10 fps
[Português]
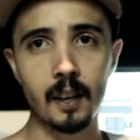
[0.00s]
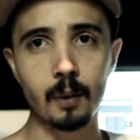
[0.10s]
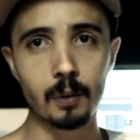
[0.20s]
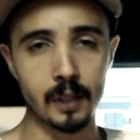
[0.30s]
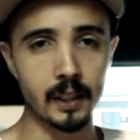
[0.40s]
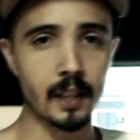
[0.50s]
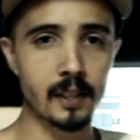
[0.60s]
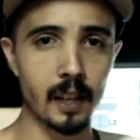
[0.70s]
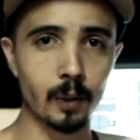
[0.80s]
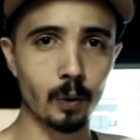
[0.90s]
um
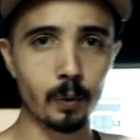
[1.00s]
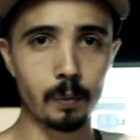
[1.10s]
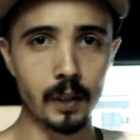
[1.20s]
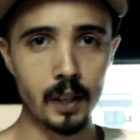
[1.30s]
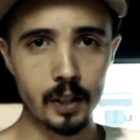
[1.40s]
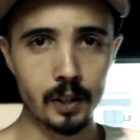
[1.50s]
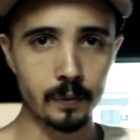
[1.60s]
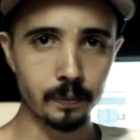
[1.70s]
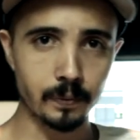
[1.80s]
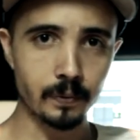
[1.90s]
sintetizador num beat
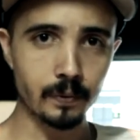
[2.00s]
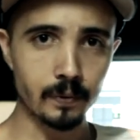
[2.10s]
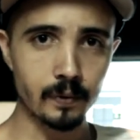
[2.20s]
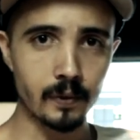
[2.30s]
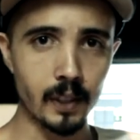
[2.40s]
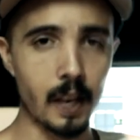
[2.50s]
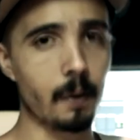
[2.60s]
é